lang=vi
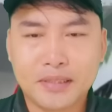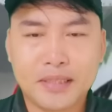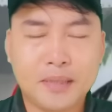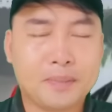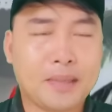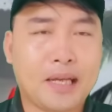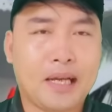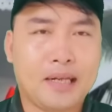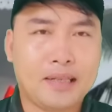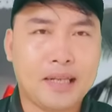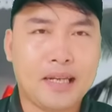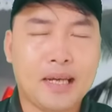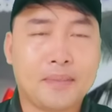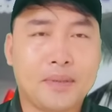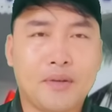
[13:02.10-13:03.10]
tiếp cận
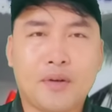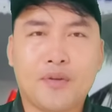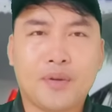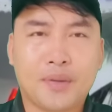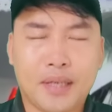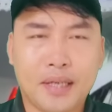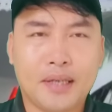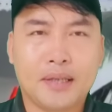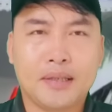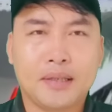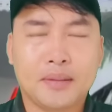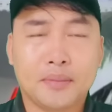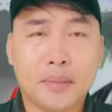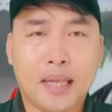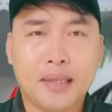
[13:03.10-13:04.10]
để làm điều này điều kia
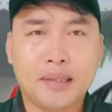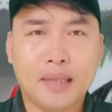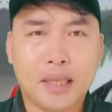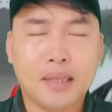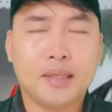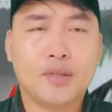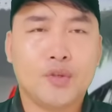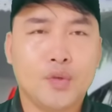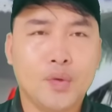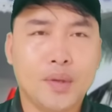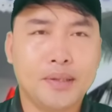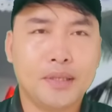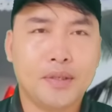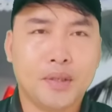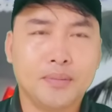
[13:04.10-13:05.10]
bản thân chú
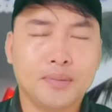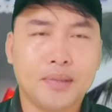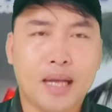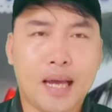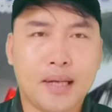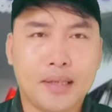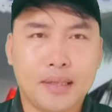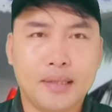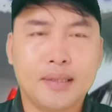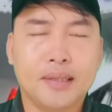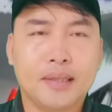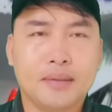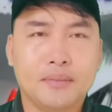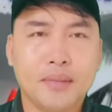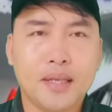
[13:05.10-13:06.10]
Huỳnh Thị Dũng là người
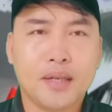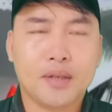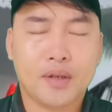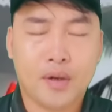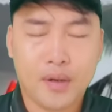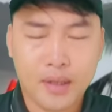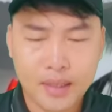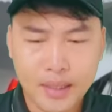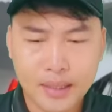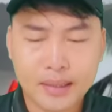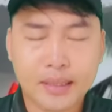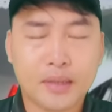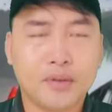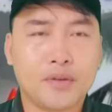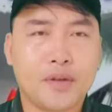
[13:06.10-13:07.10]
đó biết rõ nhất
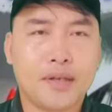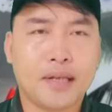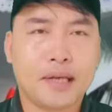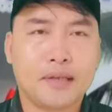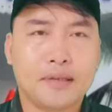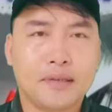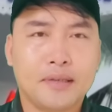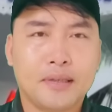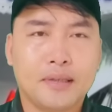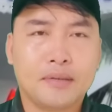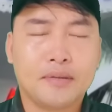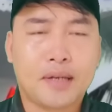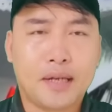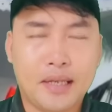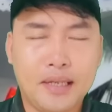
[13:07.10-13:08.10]
cái câu chuyện này
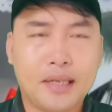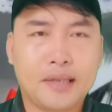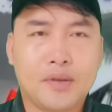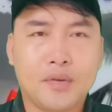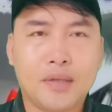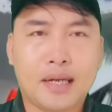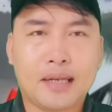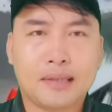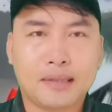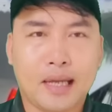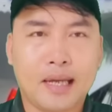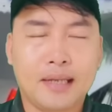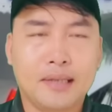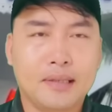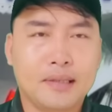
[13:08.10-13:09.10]
và khi đã chú đã ra
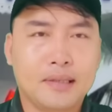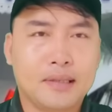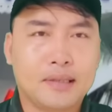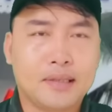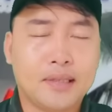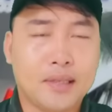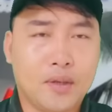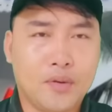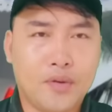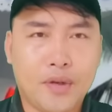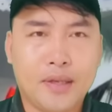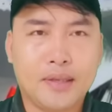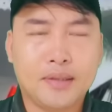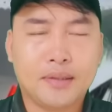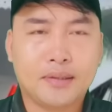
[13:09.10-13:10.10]
tay thì câu
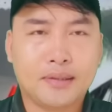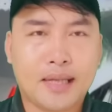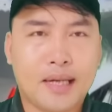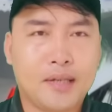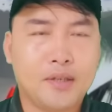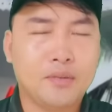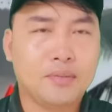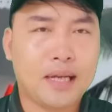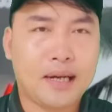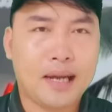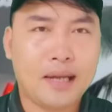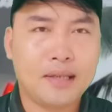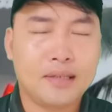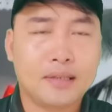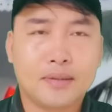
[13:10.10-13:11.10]
chuyện càng lúc càng
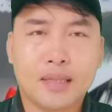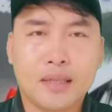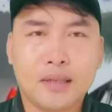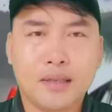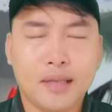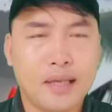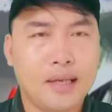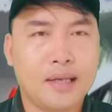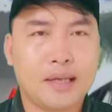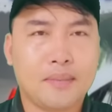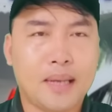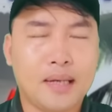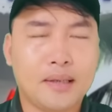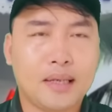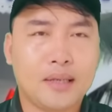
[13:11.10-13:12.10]
hay tất nhiên
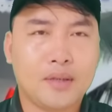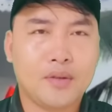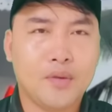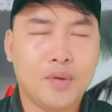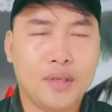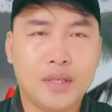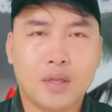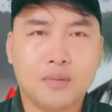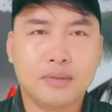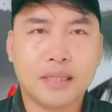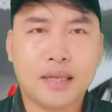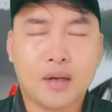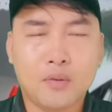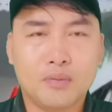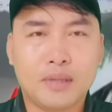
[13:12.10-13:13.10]
là bản thân chú Huỳnh Thị Dũng
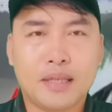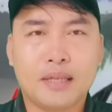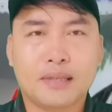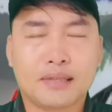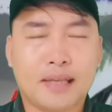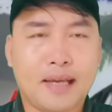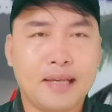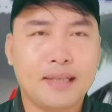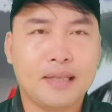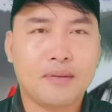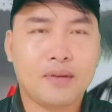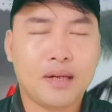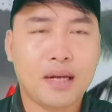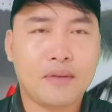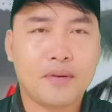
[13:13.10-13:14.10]
sẽ không chia sẻ những
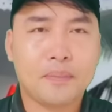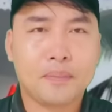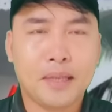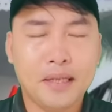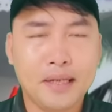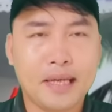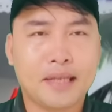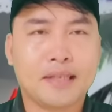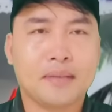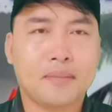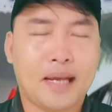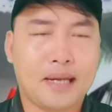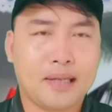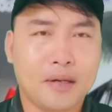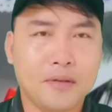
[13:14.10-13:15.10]
cái vấn đề pháp lý này trên
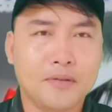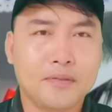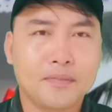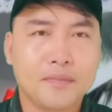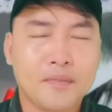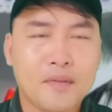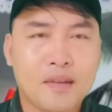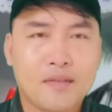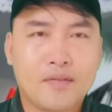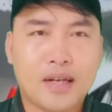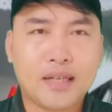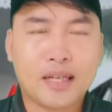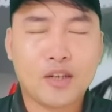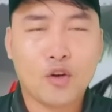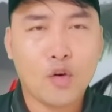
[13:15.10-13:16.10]
mạng đâu
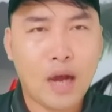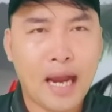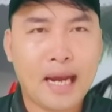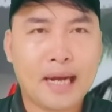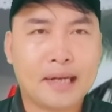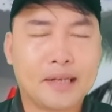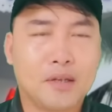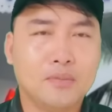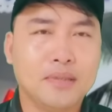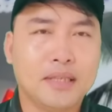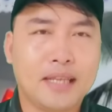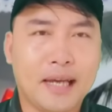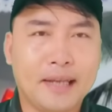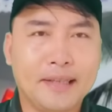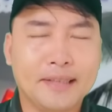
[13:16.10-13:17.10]
bản thân cô Hằng thì cũng như vậy